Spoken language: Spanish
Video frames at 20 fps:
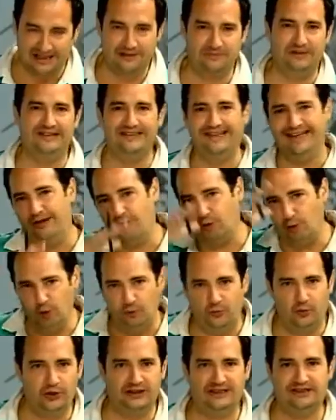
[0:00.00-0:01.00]
también del
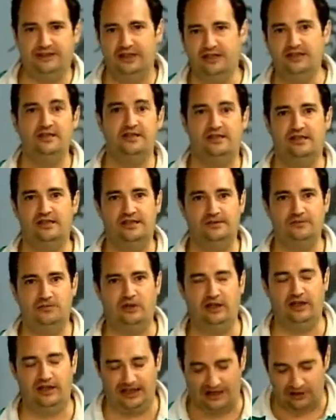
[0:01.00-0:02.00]
grupo extensísimo
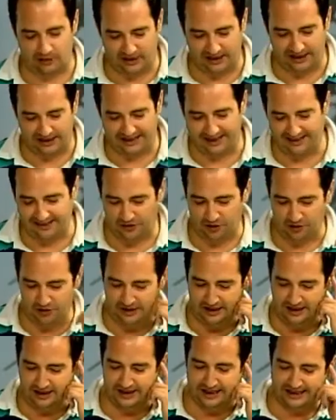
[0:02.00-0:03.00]
de la organización,
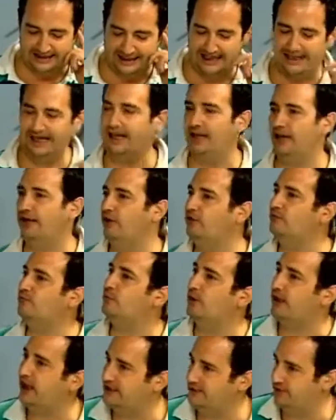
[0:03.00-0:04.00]
Natalia Galerón.
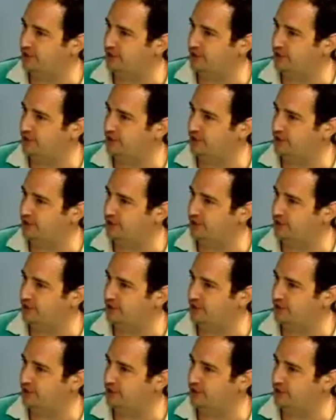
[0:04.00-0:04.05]
Buenas